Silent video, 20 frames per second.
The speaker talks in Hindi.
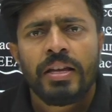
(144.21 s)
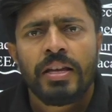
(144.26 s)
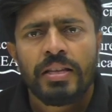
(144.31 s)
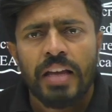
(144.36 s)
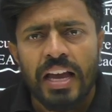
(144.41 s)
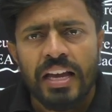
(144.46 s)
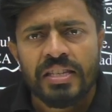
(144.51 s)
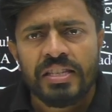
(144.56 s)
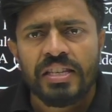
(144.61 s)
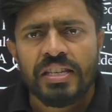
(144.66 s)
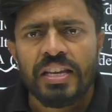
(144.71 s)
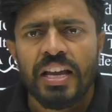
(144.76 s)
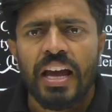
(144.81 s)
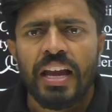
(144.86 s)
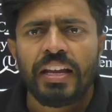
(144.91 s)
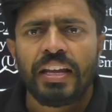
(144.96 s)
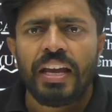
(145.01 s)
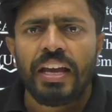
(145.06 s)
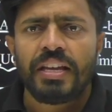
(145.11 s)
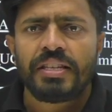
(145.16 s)
आईसीआर
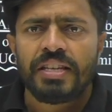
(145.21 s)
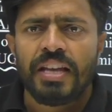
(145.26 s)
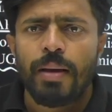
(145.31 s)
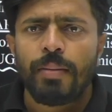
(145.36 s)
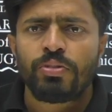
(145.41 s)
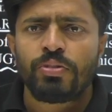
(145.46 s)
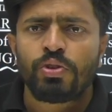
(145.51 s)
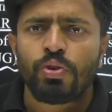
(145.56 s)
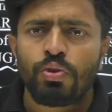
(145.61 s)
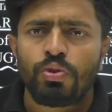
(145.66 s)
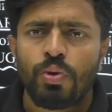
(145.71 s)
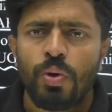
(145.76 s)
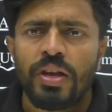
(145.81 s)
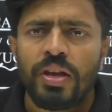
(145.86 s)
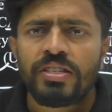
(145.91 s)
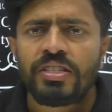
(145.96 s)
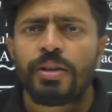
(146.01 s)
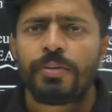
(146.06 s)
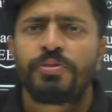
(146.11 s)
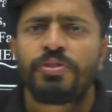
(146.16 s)
के एग्ज़ाम्स को जो है
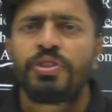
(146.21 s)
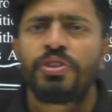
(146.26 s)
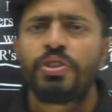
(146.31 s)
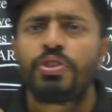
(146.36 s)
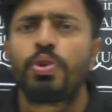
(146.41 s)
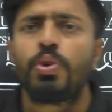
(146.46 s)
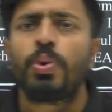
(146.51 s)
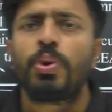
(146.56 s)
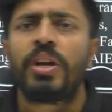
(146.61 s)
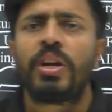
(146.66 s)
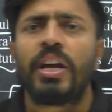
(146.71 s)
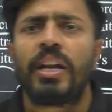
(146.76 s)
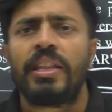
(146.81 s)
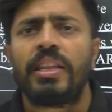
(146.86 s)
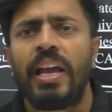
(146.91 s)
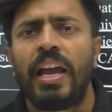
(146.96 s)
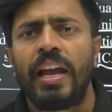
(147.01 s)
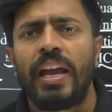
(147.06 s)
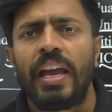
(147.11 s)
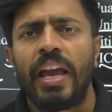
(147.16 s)
सब्सटीट्यूट कर
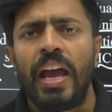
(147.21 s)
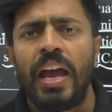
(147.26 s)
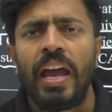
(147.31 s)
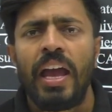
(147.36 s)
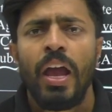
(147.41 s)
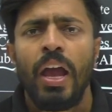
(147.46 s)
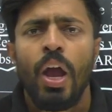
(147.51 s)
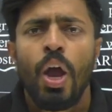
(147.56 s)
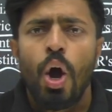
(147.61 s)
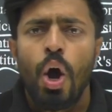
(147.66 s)
दिया गया है